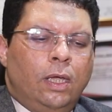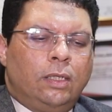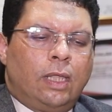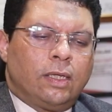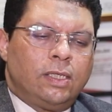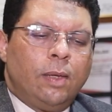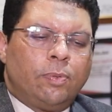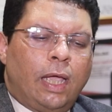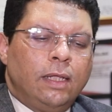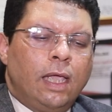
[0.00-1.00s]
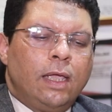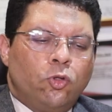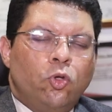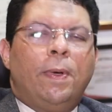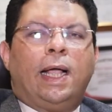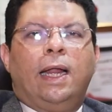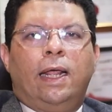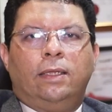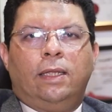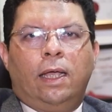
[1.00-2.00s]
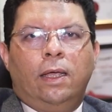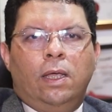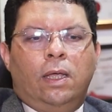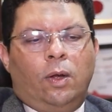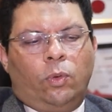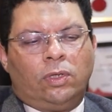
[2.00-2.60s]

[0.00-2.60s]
التغذيه بتاعتها يا دوبك على قدها لو